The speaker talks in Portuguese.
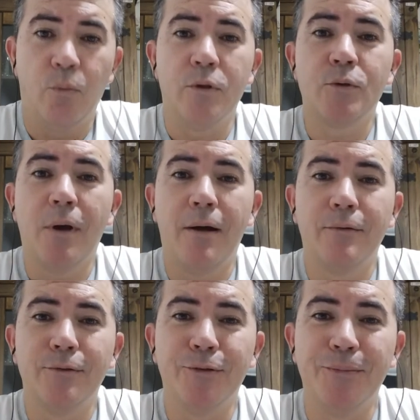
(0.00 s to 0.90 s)

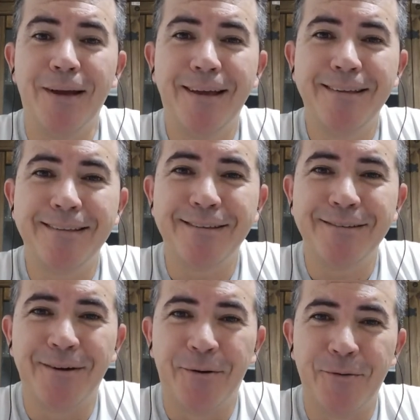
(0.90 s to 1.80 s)
Pessoal, tudo bem?
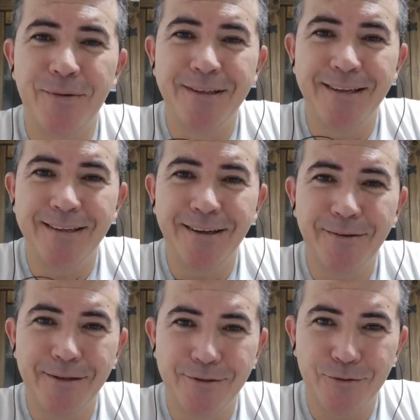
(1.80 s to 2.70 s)
Ruben
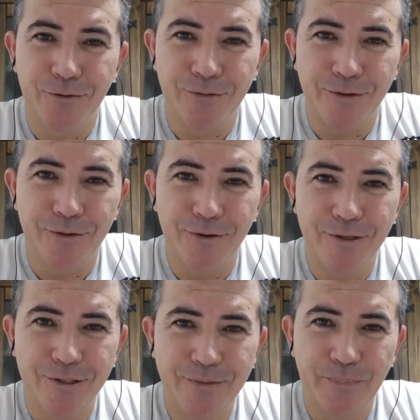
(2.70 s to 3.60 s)
Daniel da Discovery
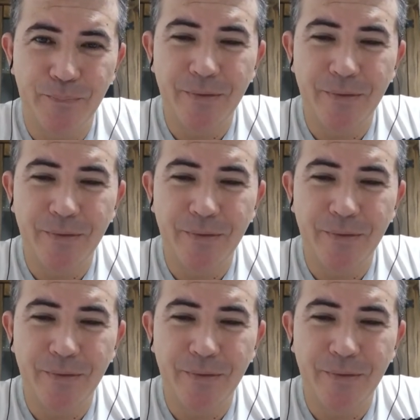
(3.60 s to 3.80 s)
Drones.